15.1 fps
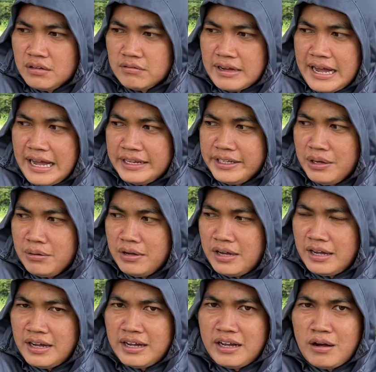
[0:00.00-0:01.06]
và nhiều
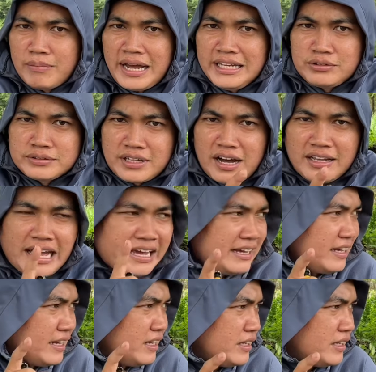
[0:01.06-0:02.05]
uh, hôm nay tôi tới đây